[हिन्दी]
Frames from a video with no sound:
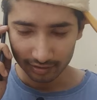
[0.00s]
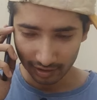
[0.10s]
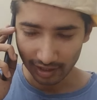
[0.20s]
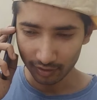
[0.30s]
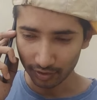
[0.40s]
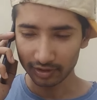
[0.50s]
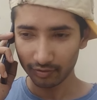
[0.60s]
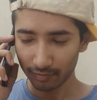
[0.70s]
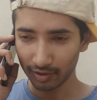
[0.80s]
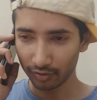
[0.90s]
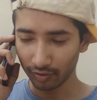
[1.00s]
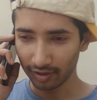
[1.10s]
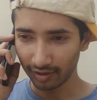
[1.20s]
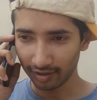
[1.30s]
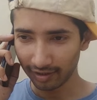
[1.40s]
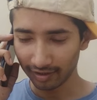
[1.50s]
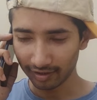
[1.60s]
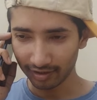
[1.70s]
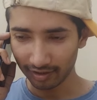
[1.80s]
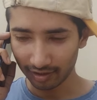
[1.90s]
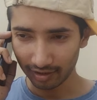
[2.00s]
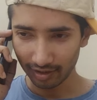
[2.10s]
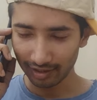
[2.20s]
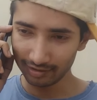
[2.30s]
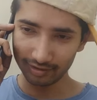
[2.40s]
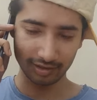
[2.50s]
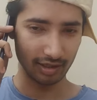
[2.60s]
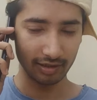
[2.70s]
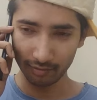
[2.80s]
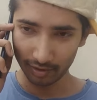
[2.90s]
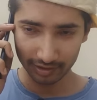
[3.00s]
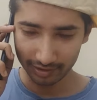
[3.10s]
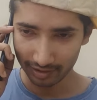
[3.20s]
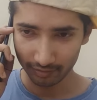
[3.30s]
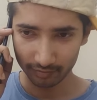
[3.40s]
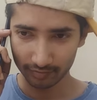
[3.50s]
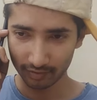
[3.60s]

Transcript: सीए योगेश वर्मा को कॉल कर दिए ना हाँ जी सर नंबर दीजिए आप